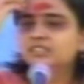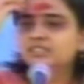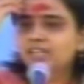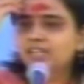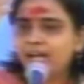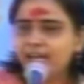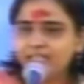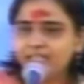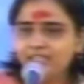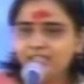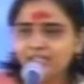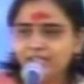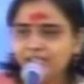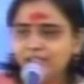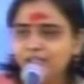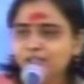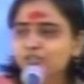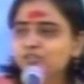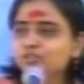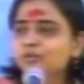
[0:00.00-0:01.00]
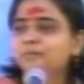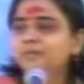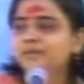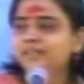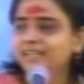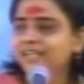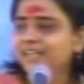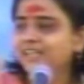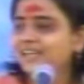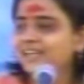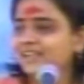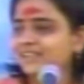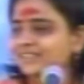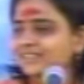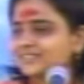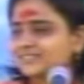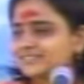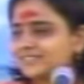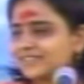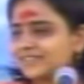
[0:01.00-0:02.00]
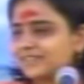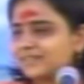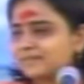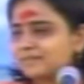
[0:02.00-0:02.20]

था ही नहीं तो फिर रहेगा कैसे